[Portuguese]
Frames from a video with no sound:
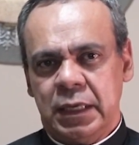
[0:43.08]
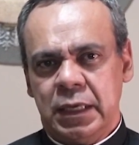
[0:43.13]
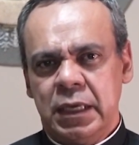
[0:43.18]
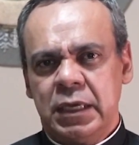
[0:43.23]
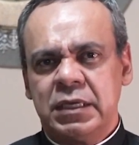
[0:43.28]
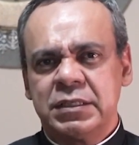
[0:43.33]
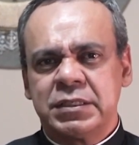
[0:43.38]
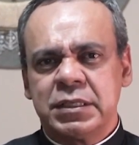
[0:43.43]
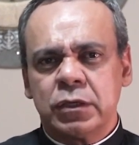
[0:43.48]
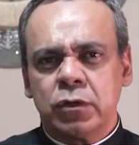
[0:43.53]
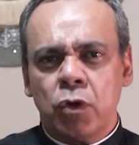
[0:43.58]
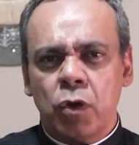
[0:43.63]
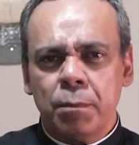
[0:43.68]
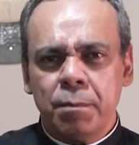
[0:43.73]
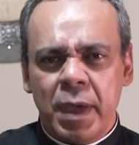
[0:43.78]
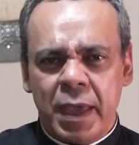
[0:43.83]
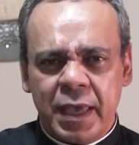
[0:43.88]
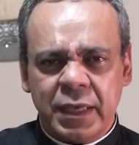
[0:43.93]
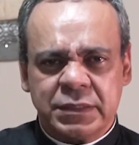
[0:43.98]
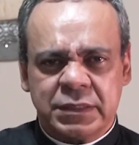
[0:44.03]
e que se
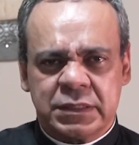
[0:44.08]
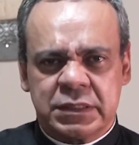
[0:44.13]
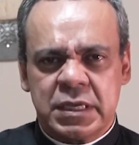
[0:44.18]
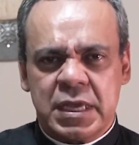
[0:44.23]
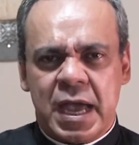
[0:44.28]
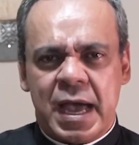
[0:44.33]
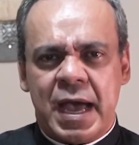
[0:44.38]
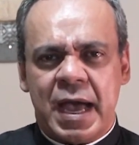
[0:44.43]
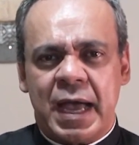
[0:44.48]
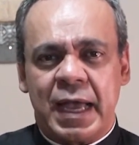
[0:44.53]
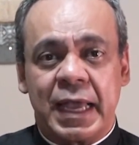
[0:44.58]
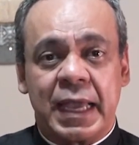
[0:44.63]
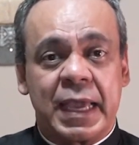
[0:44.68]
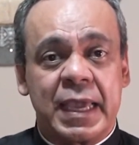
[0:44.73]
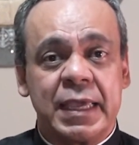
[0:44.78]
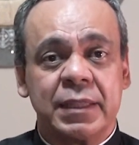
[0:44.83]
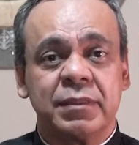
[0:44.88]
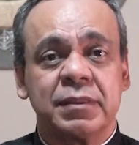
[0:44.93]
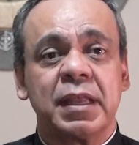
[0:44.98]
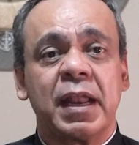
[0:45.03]
comece a
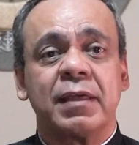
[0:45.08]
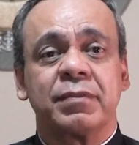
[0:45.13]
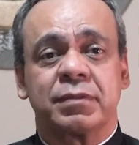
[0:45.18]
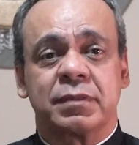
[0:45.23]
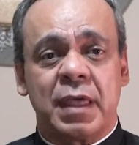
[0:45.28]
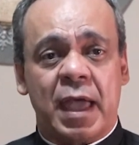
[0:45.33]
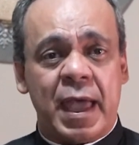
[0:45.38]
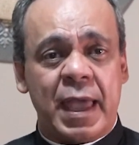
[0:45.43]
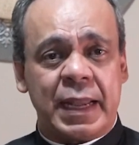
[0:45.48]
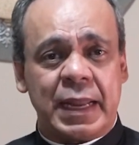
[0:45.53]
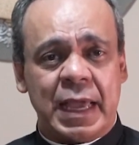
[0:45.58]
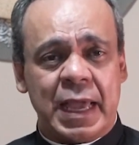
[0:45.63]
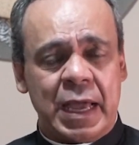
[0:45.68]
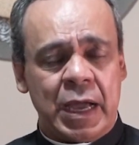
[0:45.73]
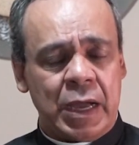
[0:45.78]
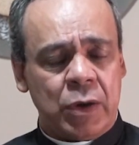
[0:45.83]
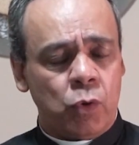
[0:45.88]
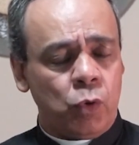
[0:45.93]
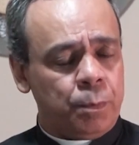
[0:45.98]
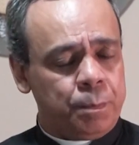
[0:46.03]
retratar
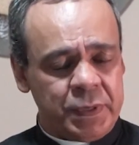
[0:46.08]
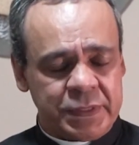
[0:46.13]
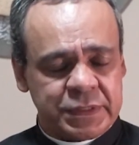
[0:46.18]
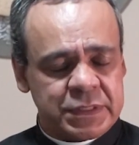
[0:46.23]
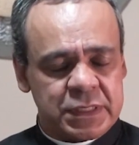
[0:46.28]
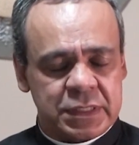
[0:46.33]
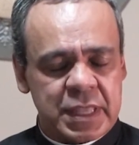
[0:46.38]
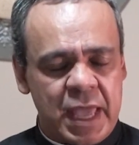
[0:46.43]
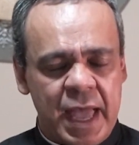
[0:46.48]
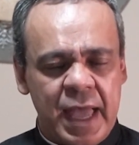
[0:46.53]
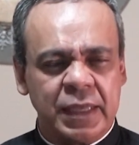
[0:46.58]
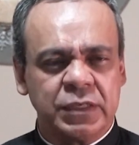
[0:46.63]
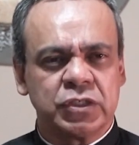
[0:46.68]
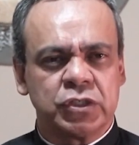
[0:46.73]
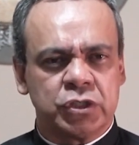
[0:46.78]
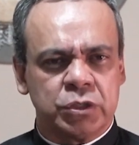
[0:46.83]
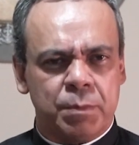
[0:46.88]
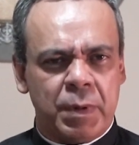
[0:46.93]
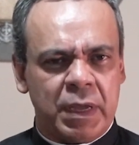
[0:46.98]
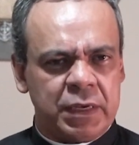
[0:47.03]
a
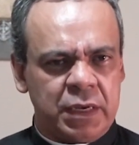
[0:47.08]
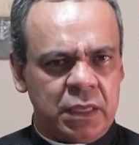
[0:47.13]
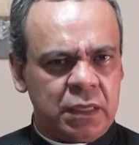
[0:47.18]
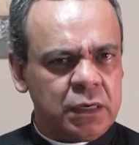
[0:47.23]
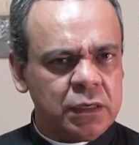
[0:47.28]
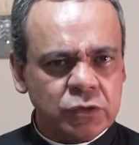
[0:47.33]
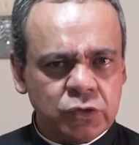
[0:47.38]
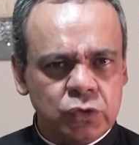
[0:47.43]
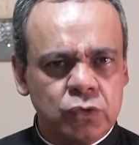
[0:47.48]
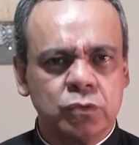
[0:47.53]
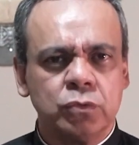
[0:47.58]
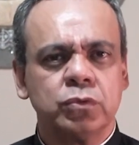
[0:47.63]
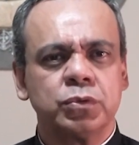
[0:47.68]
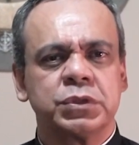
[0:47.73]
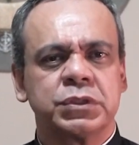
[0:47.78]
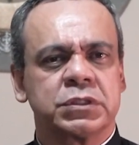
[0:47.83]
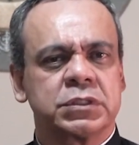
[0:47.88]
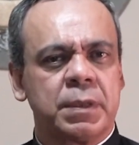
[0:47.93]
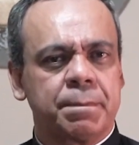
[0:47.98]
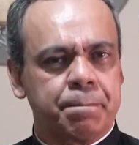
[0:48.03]
obesidade de maneira
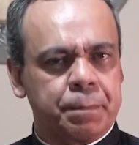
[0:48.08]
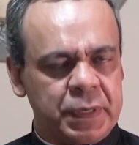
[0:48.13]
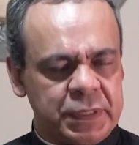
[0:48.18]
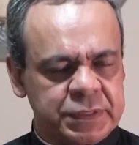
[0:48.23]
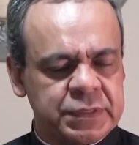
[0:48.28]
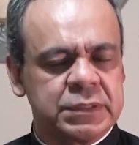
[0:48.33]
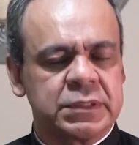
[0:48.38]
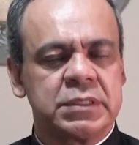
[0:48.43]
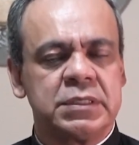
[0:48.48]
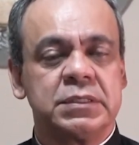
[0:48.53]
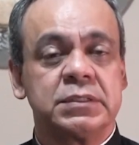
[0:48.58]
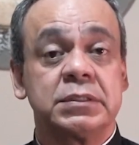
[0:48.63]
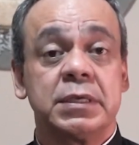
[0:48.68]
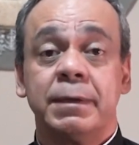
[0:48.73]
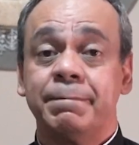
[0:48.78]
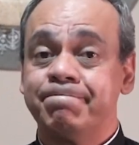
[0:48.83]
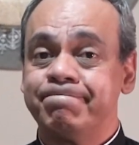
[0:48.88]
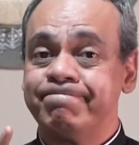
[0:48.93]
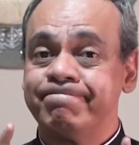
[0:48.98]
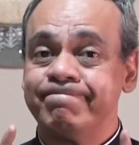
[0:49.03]
justa,
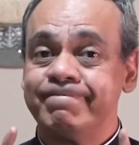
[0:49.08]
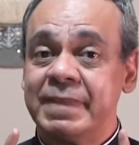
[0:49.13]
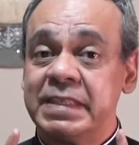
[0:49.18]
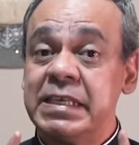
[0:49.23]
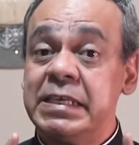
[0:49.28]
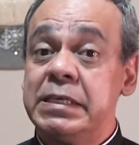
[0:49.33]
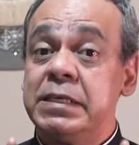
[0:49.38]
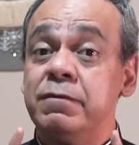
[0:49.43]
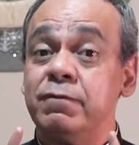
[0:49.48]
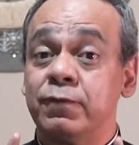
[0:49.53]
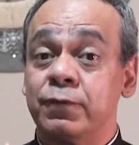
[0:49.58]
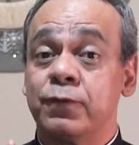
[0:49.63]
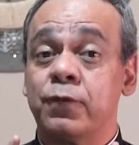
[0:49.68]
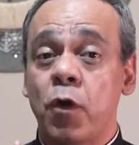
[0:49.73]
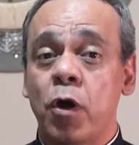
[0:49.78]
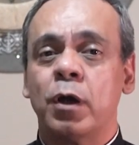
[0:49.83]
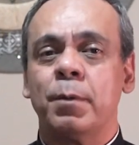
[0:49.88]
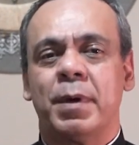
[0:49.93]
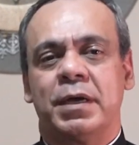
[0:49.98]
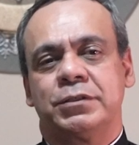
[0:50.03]
precisa e
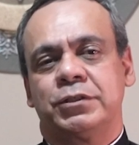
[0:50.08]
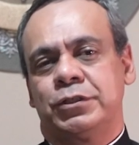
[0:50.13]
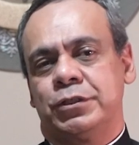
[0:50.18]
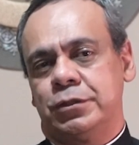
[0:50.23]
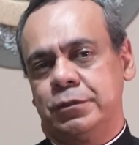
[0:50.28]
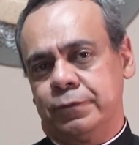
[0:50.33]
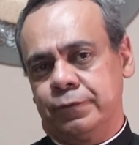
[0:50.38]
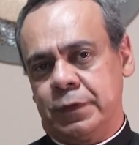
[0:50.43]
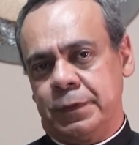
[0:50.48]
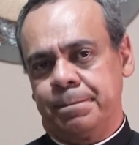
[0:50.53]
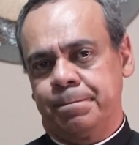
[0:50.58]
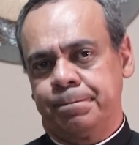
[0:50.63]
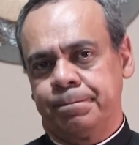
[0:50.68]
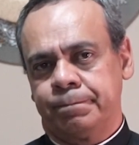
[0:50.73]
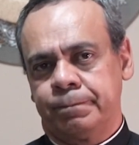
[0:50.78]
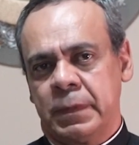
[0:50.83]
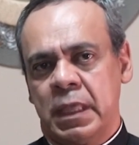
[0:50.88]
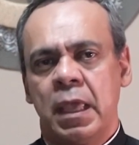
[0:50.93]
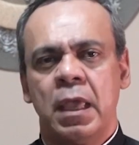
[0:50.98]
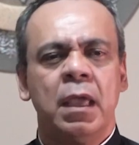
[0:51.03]
informativa.
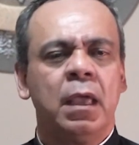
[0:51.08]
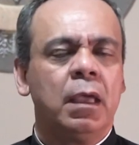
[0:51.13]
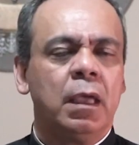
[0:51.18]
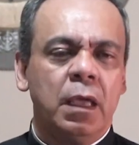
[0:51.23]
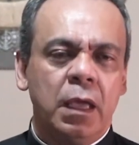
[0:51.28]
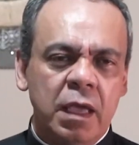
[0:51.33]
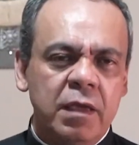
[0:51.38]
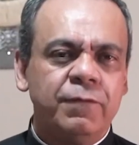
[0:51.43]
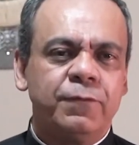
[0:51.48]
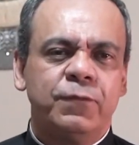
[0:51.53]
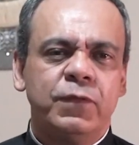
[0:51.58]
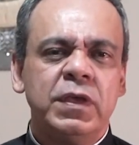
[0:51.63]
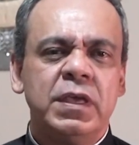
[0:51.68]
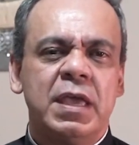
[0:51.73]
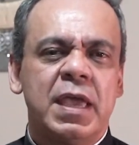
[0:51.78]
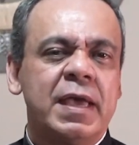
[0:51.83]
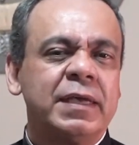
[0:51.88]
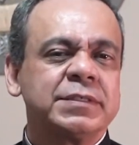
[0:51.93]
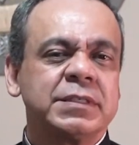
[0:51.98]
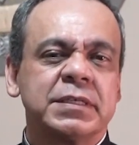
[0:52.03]

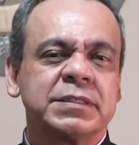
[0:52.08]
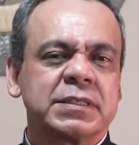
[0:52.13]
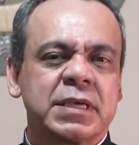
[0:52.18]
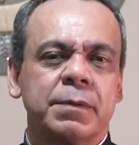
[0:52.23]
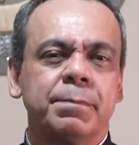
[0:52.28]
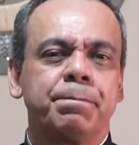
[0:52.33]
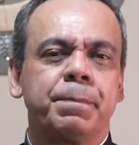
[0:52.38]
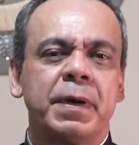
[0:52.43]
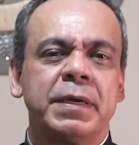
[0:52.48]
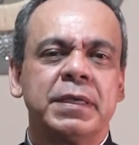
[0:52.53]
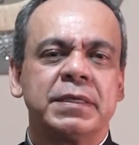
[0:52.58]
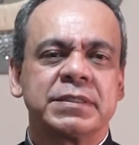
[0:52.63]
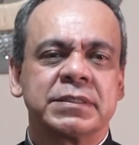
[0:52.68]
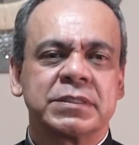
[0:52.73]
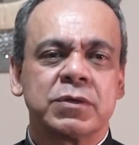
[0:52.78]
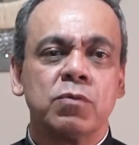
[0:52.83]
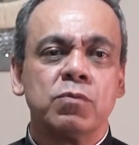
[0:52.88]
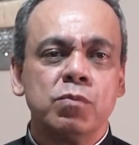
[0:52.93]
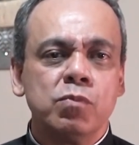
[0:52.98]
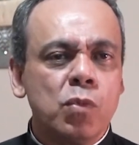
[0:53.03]
Enfim, essas campanhas
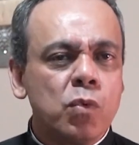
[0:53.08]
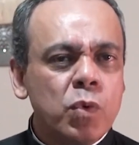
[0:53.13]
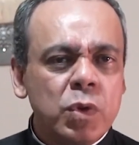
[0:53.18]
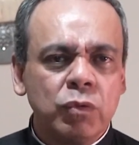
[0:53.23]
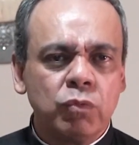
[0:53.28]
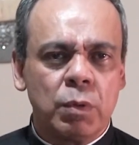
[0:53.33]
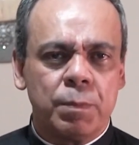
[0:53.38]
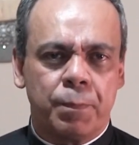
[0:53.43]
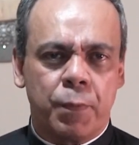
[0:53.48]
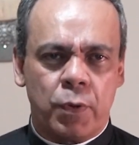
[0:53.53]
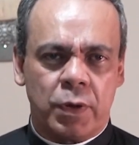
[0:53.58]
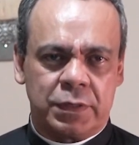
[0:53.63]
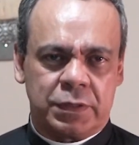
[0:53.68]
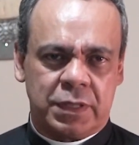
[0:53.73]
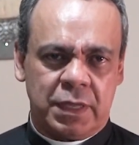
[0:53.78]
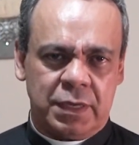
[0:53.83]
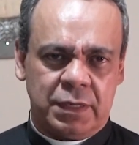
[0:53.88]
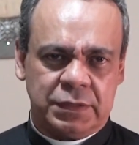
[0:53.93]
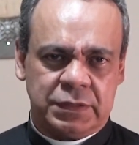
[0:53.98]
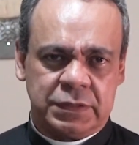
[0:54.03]
são muito
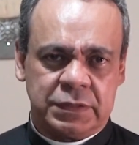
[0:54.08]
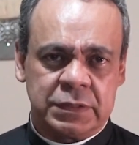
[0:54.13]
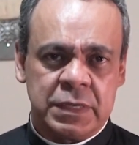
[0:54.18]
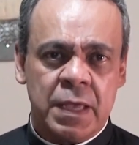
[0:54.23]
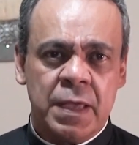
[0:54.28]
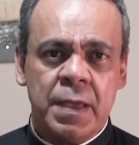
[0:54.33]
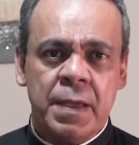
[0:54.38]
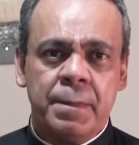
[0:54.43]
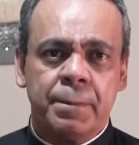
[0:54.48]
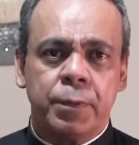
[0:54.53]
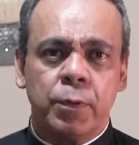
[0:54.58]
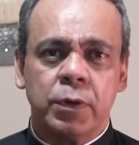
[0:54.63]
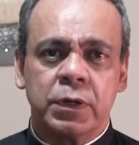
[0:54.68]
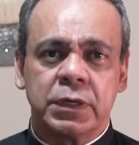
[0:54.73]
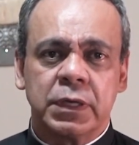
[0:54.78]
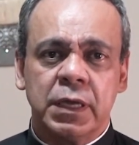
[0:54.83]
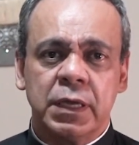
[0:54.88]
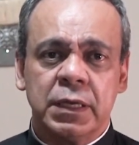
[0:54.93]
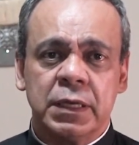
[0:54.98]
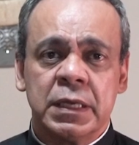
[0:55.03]
importantes
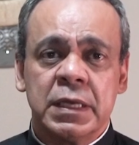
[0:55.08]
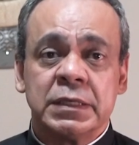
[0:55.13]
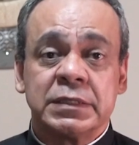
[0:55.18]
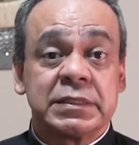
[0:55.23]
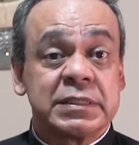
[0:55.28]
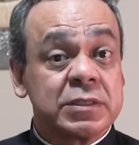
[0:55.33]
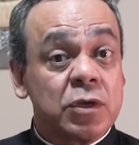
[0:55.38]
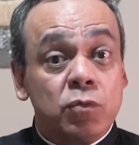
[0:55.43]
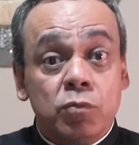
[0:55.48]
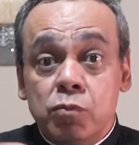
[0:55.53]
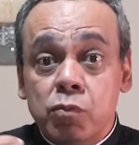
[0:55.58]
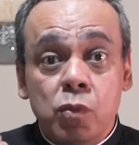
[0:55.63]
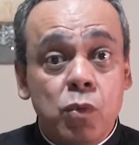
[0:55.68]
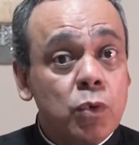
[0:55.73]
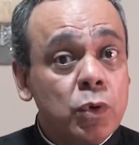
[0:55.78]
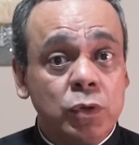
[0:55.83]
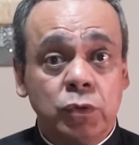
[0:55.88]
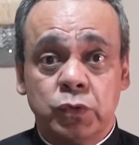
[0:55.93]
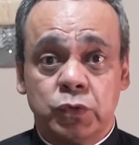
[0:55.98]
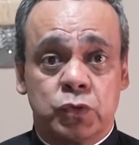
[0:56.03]
porque são
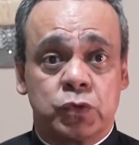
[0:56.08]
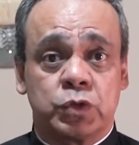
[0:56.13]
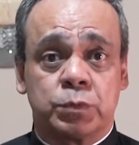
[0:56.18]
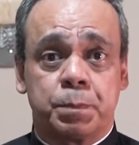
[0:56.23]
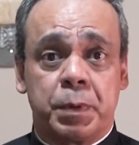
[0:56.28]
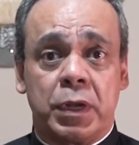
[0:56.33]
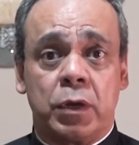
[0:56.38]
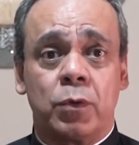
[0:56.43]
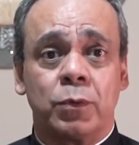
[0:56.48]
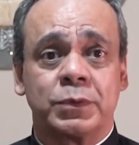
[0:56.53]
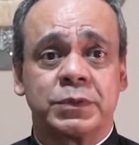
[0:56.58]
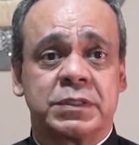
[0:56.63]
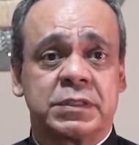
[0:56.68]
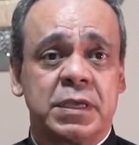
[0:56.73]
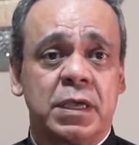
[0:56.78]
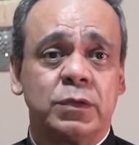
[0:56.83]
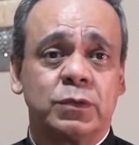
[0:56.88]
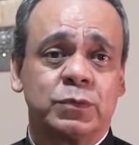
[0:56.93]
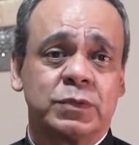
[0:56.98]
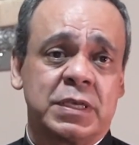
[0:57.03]
muitos os
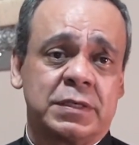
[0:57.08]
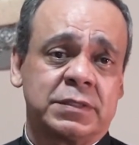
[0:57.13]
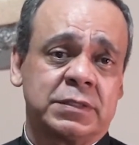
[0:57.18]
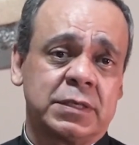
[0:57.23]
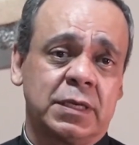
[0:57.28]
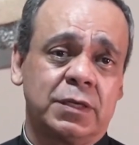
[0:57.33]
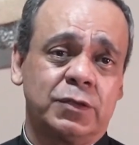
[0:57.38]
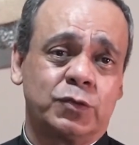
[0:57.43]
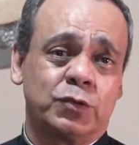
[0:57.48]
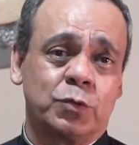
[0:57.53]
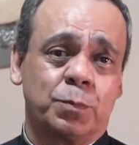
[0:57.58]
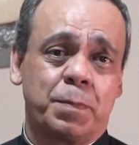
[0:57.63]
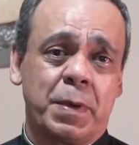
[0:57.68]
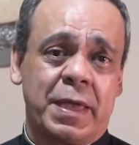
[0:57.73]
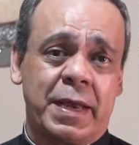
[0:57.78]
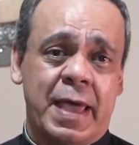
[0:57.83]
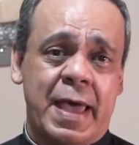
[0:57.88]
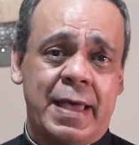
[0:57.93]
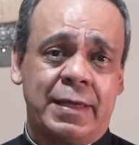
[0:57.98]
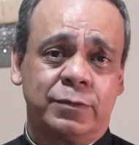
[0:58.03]
preconceitos a serem
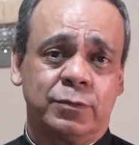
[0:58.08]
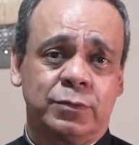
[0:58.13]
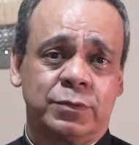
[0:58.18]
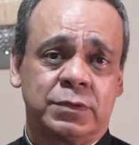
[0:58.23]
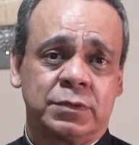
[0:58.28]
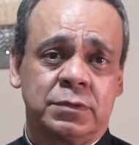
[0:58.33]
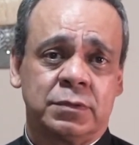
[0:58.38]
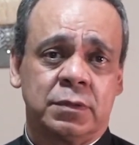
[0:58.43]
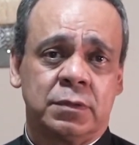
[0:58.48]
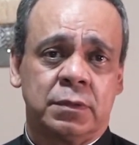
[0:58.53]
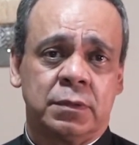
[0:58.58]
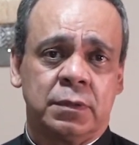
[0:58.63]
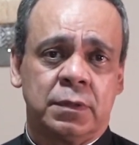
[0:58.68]
superados.